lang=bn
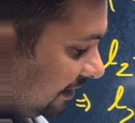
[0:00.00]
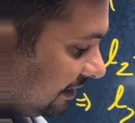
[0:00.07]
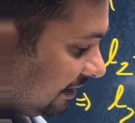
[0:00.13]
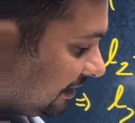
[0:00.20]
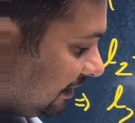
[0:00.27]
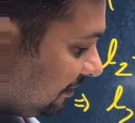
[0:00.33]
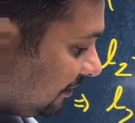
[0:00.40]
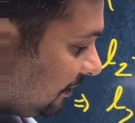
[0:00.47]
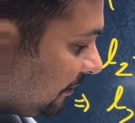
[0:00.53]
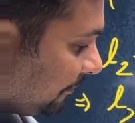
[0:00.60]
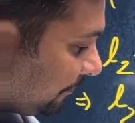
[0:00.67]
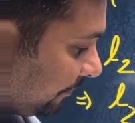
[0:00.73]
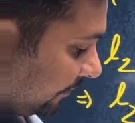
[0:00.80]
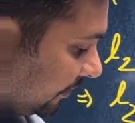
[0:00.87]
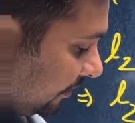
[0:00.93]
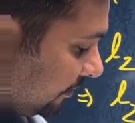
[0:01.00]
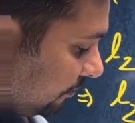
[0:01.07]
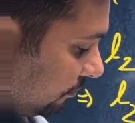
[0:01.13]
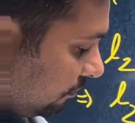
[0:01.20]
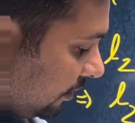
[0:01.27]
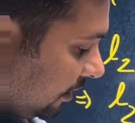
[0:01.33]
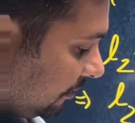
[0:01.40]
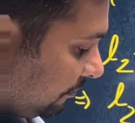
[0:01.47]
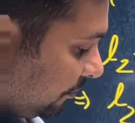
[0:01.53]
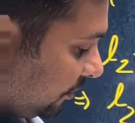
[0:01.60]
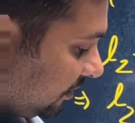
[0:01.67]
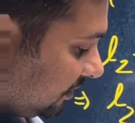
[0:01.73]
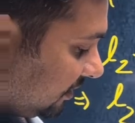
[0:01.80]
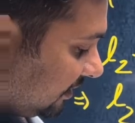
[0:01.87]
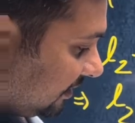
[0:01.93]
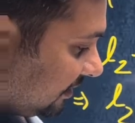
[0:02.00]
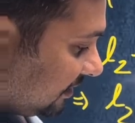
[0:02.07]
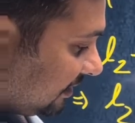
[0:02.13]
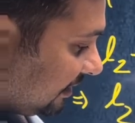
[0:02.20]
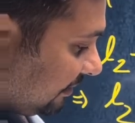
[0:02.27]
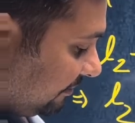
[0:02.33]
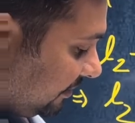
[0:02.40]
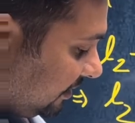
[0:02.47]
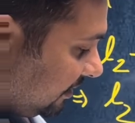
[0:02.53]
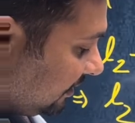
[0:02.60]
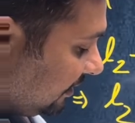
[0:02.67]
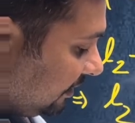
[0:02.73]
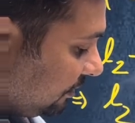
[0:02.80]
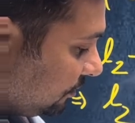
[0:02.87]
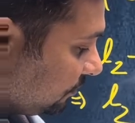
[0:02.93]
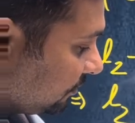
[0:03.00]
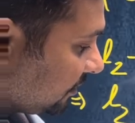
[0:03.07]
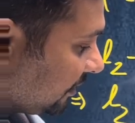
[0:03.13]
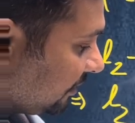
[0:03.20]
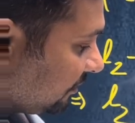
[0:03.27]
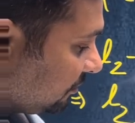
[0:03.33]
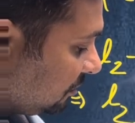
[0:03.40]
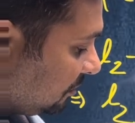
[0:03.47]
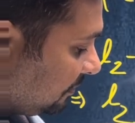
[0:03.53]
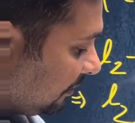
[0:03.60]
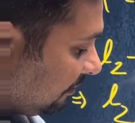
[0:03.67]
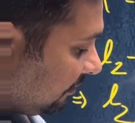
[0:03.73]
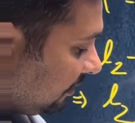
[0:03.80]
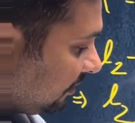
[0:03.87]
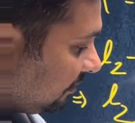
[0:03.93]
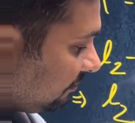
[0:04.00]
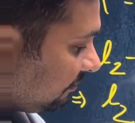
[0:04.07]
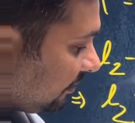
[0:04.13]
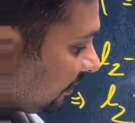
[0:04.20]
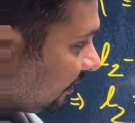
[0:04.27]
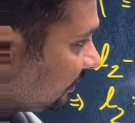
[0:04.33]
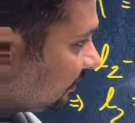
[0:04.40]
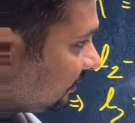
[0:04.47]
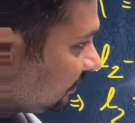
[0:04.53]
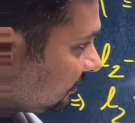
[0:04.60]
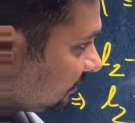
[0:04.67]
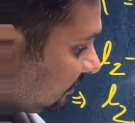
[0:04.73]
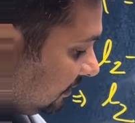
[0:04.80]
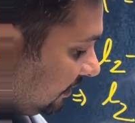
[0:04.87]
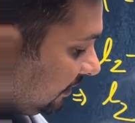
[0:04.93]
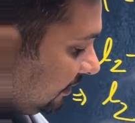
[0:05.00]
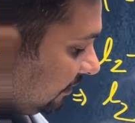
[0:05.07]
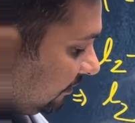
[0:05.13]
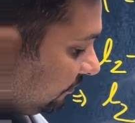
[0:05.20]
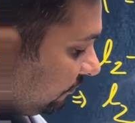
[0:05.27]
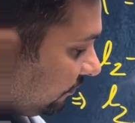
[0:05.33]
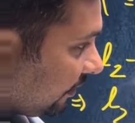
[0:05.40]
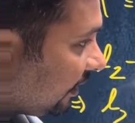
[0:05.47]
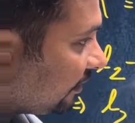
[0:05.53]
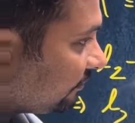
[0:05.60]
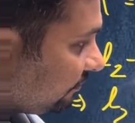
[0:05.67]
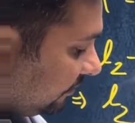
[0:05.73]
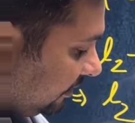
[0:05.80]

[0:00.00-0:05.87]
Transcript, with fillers: দেখি কি হয় ওয়ান পয়েন্ট সিক্স সেভেন ইন্টু টেন টু দি পাওয়ার মাইনাস ফাইভ